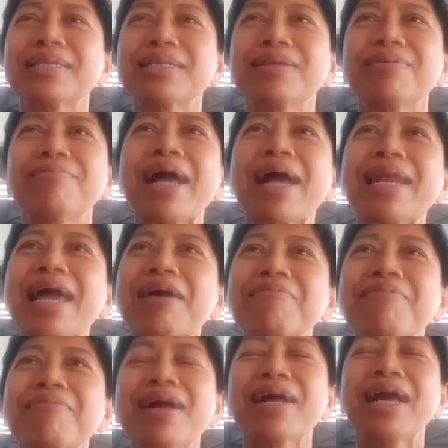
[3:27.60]
มันจะ
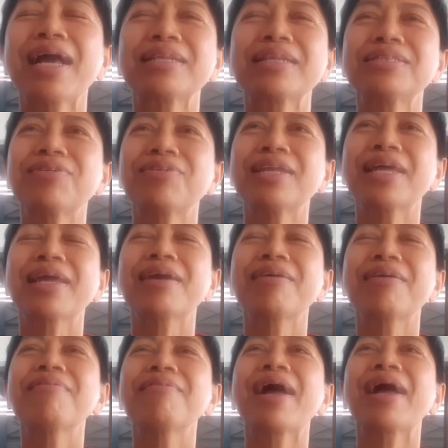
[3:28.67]
วางราก
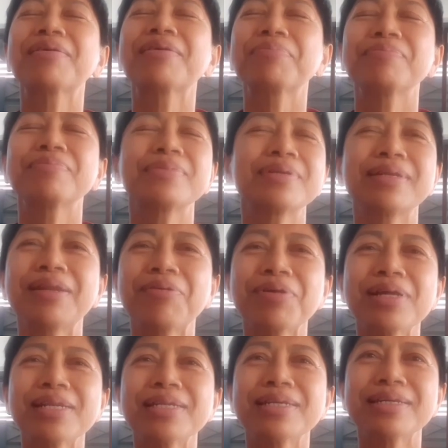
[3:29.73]
วางขันตอนไหนก็
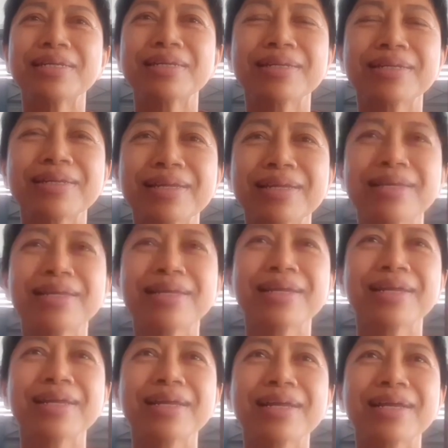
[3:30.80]
วาง เราก็
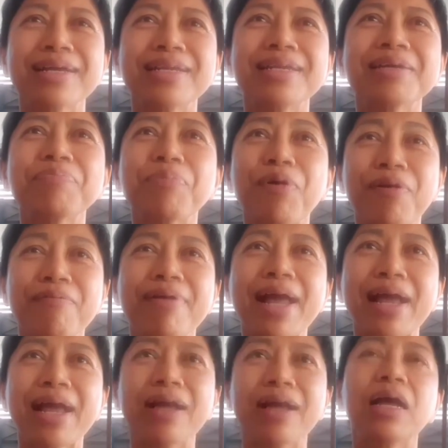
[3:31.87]
เลย
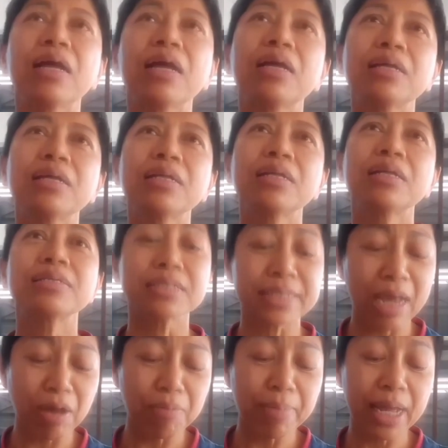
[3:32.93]
ก็เลยปล่อยวาง
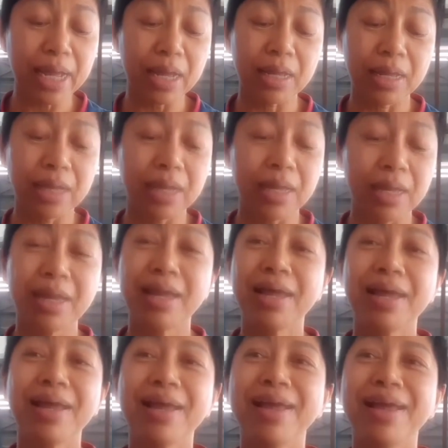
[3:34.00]
ค่ะ ตื่นเช้า
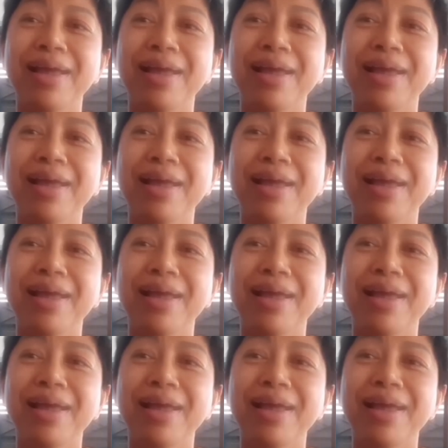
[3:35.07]
มา